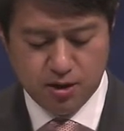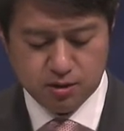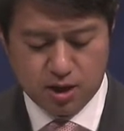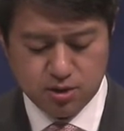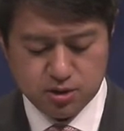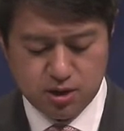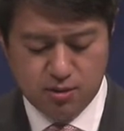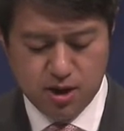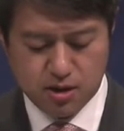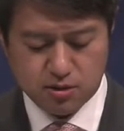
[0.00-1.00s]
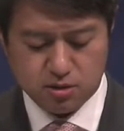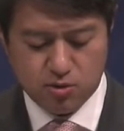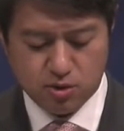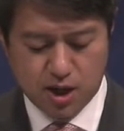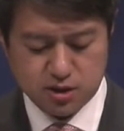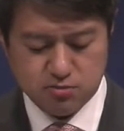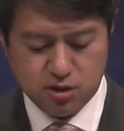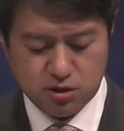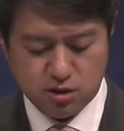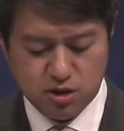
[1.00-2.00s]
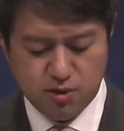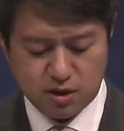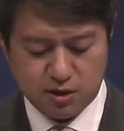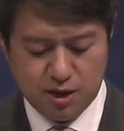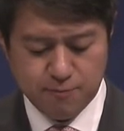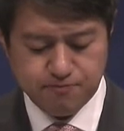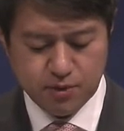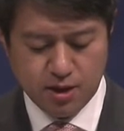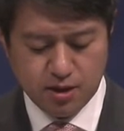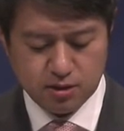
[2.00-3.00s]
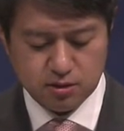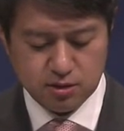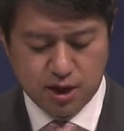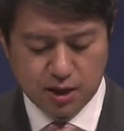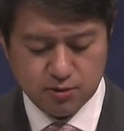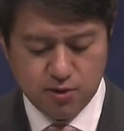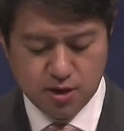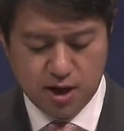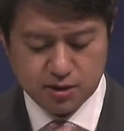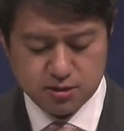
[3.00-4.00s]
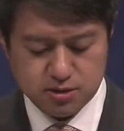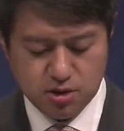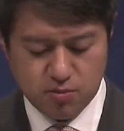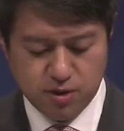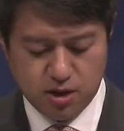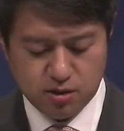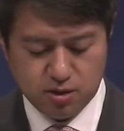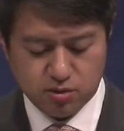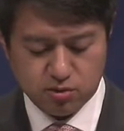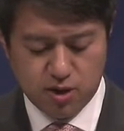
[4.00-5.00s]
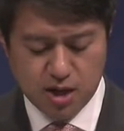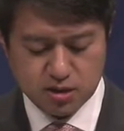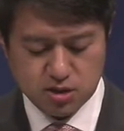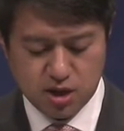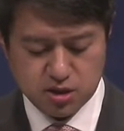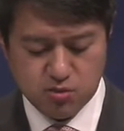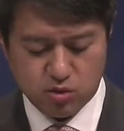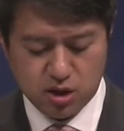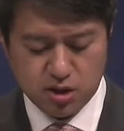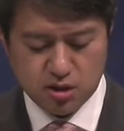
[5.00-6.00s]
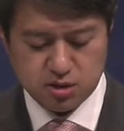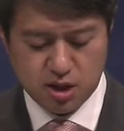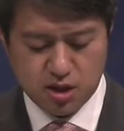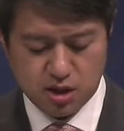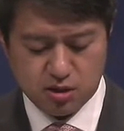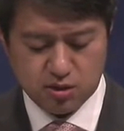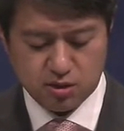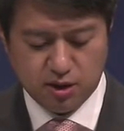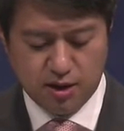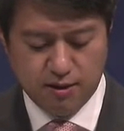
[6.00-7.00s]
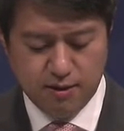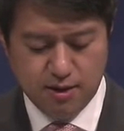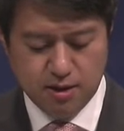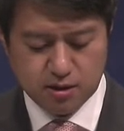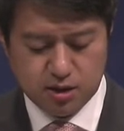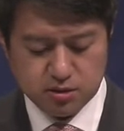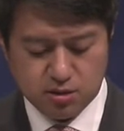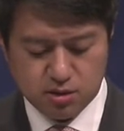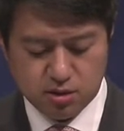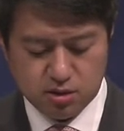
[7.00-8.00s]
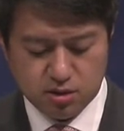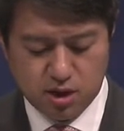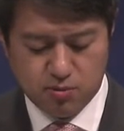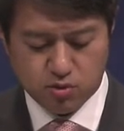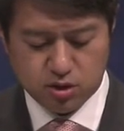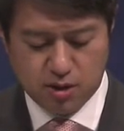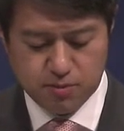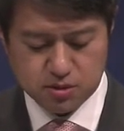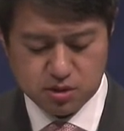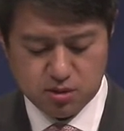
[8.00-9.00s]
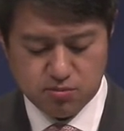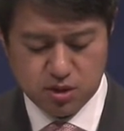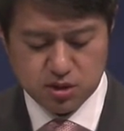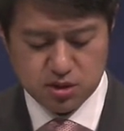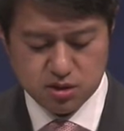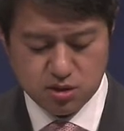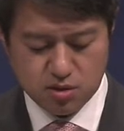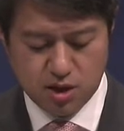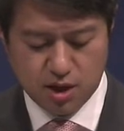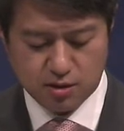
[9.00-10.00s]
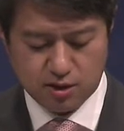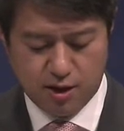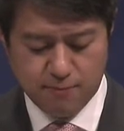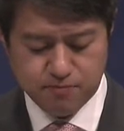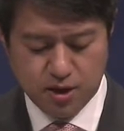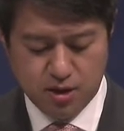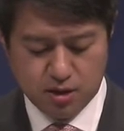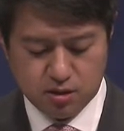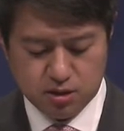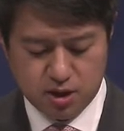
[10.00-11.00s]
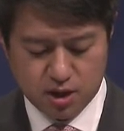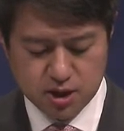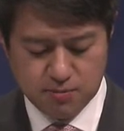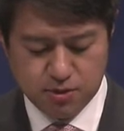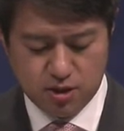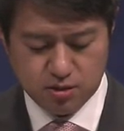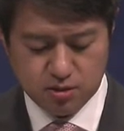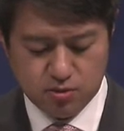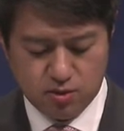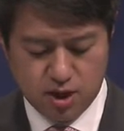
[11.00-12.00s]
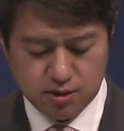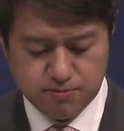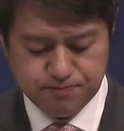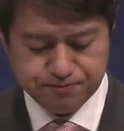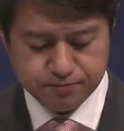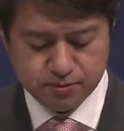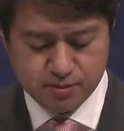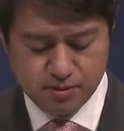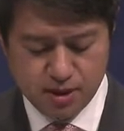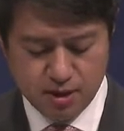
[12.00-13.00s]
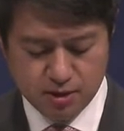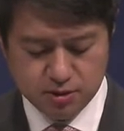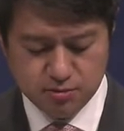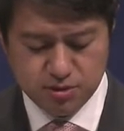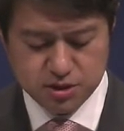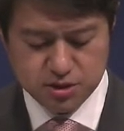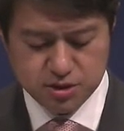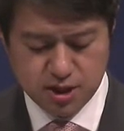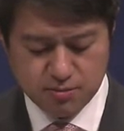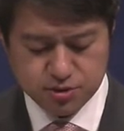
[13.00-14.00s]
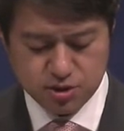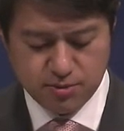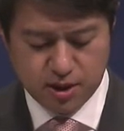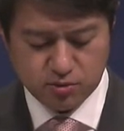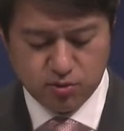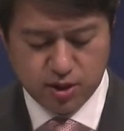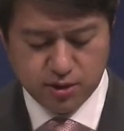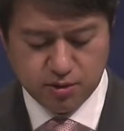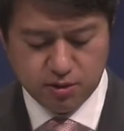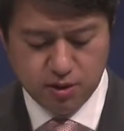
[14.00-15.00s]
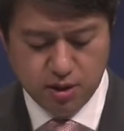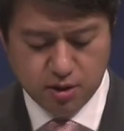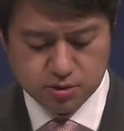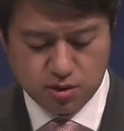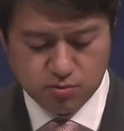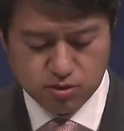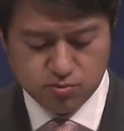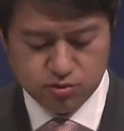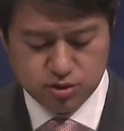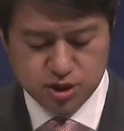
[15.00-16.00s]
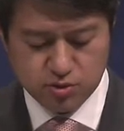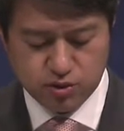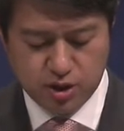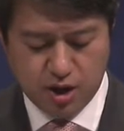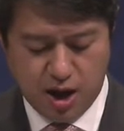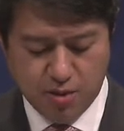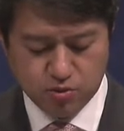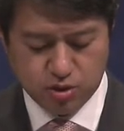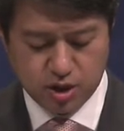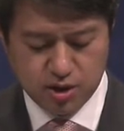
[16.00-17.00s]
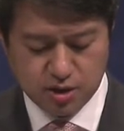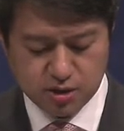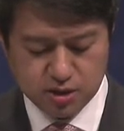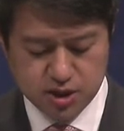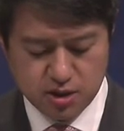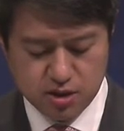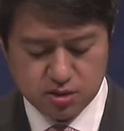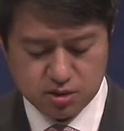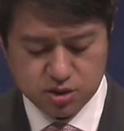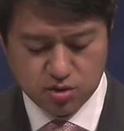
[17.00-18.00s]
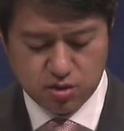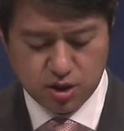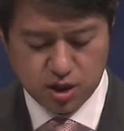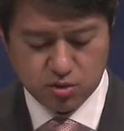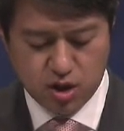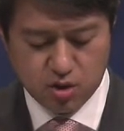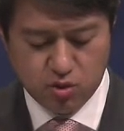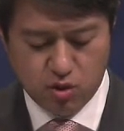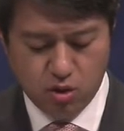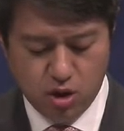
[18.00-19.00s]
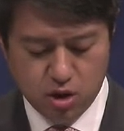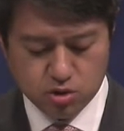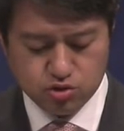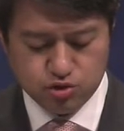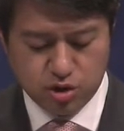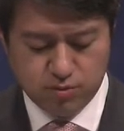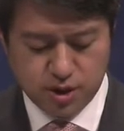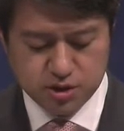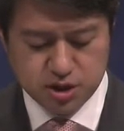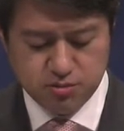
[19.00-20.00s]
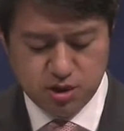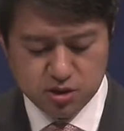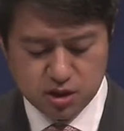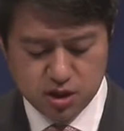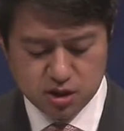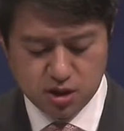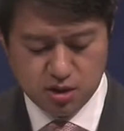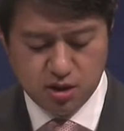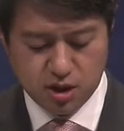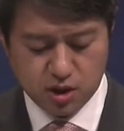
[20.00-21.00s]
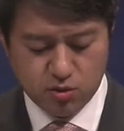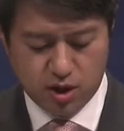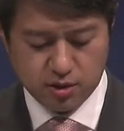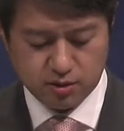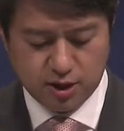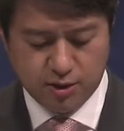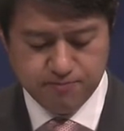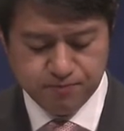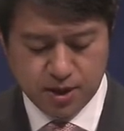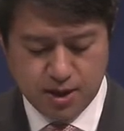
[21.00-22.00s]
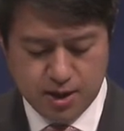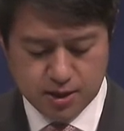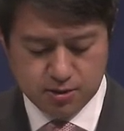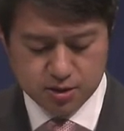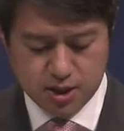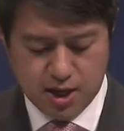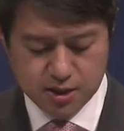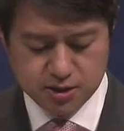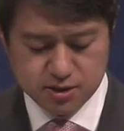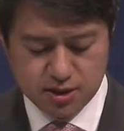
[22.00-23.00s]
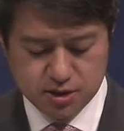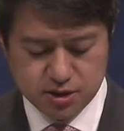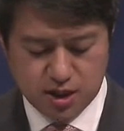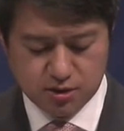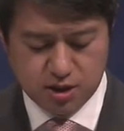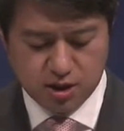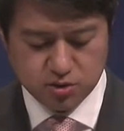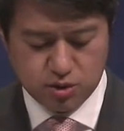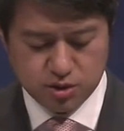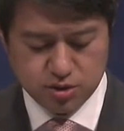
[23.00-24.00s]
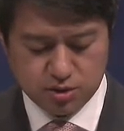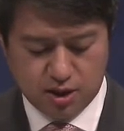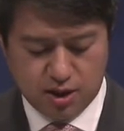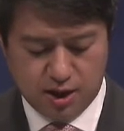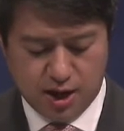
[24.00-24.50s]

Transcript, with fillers: 다윗은 이 말을 듣고 가슴이 뜨끔했다. 그는 가드왕 아기스 옆에 있는 것도 안전하지 못하다는 생각이 들었다. 그래서 그는 그들이 보는 앞에서는 미친 척을 하였다. 그들에게 잡혀있는 동안 그는 미친 사람처럼 행동하여 성문 문짝 위에 아무렇게나 글자를 긁적거리기도 하고 수염에 침을 질질 흘리기도 하였다. 그러자 아기스가 신하들에게 소리쳤다.